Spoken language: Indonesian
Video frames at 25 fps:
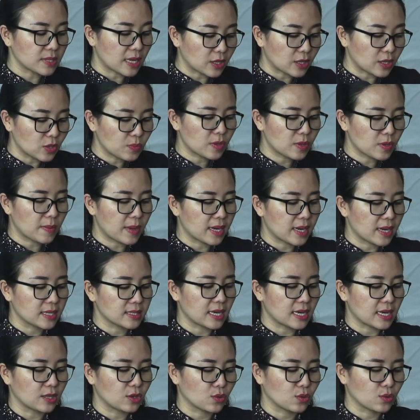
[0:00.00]
1
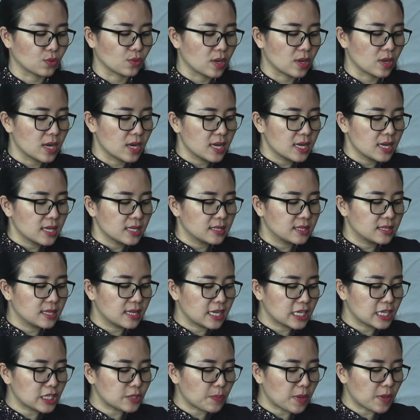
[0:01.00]
berbanding 1
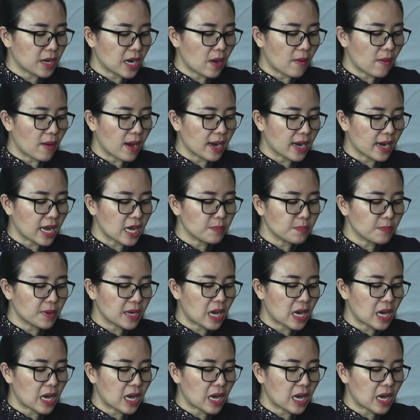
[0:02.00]
jenis penawaran,